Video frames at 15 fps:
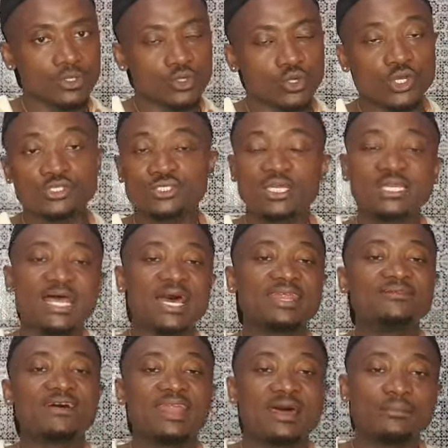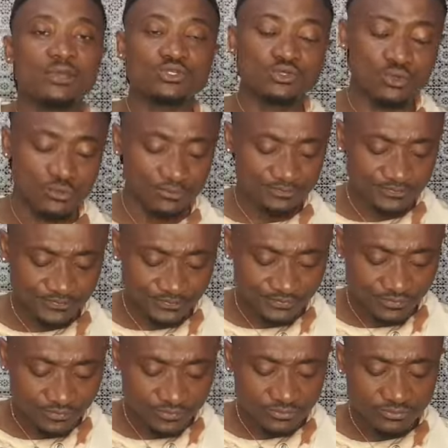Lorsqu'il arrive à la maison,
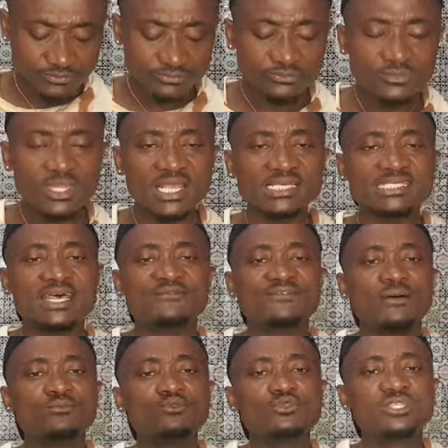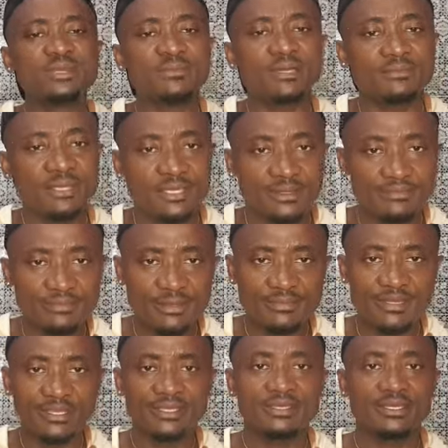sa femme lui demande, mais
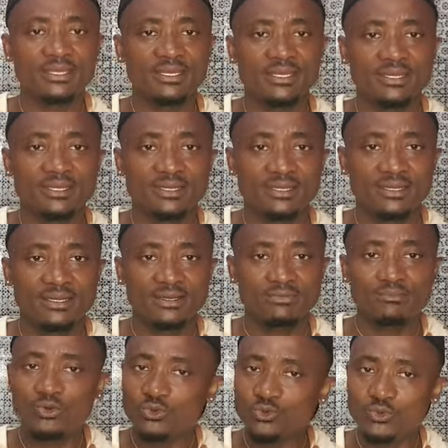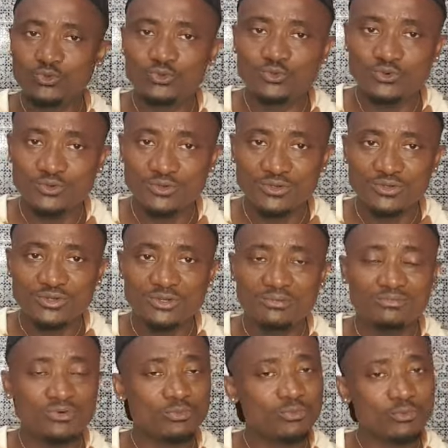bébé, mon gnou,
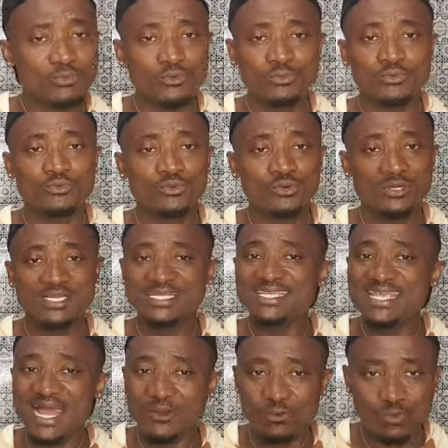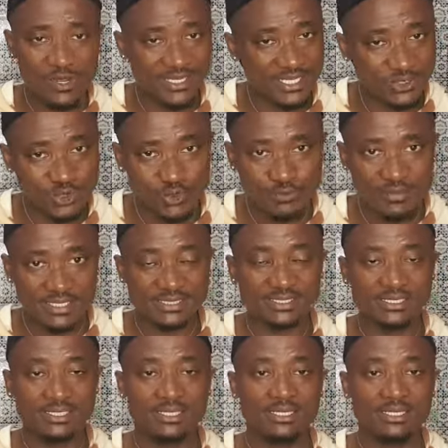mon poupou, il y a quoi qui se passe